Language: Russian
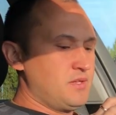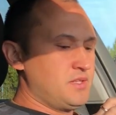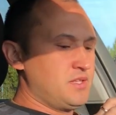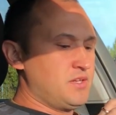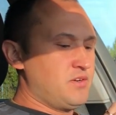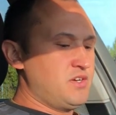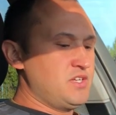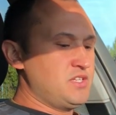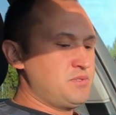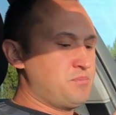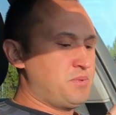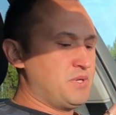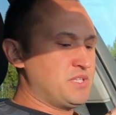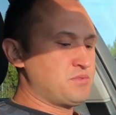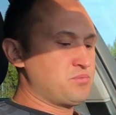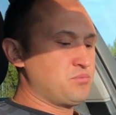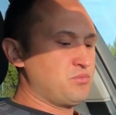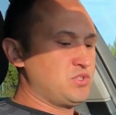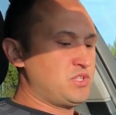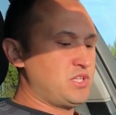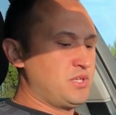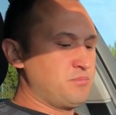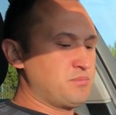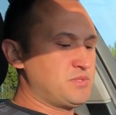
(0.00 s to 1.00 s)
Давайте
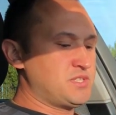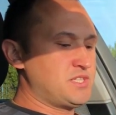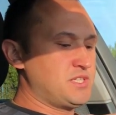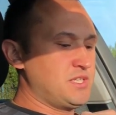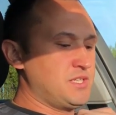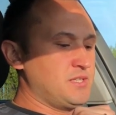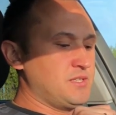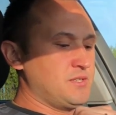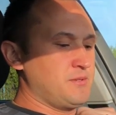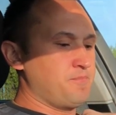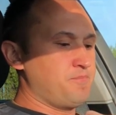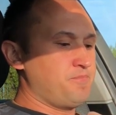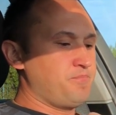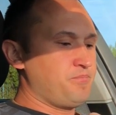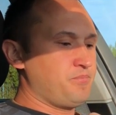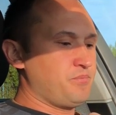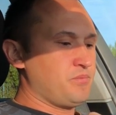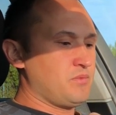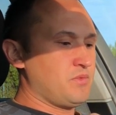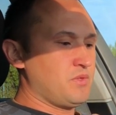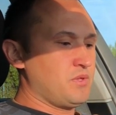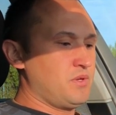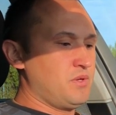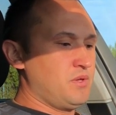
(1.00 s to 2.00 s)
посмотрим цены.
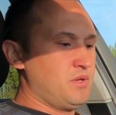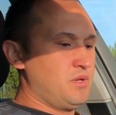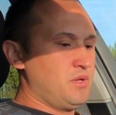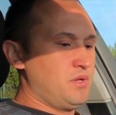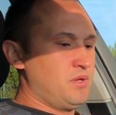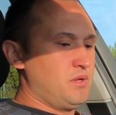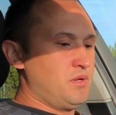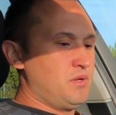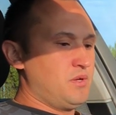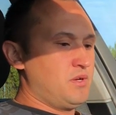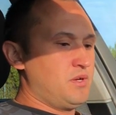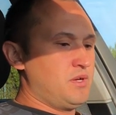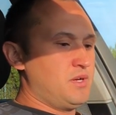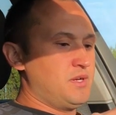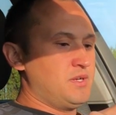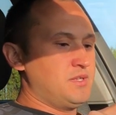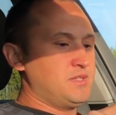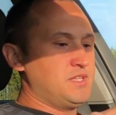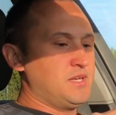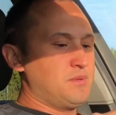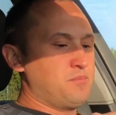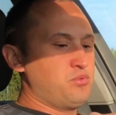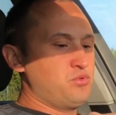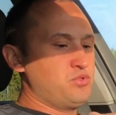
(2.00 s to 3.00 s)

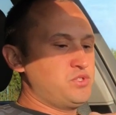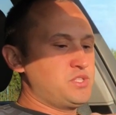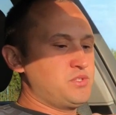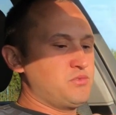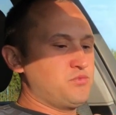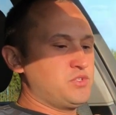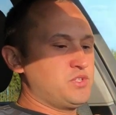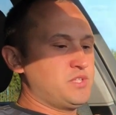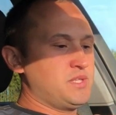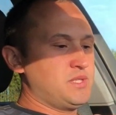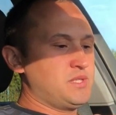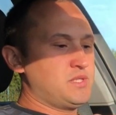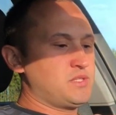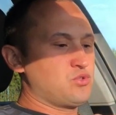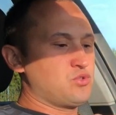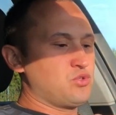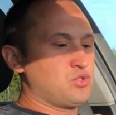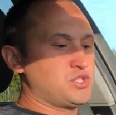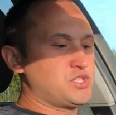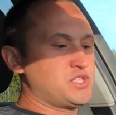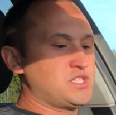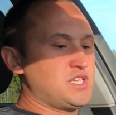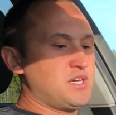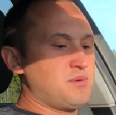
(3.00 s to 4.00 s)
А, допустим, вот этот
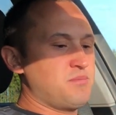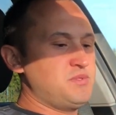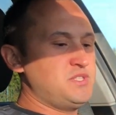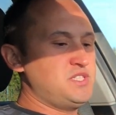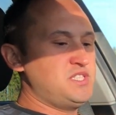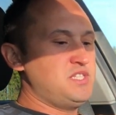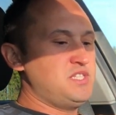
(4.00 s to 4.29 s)
тот же самый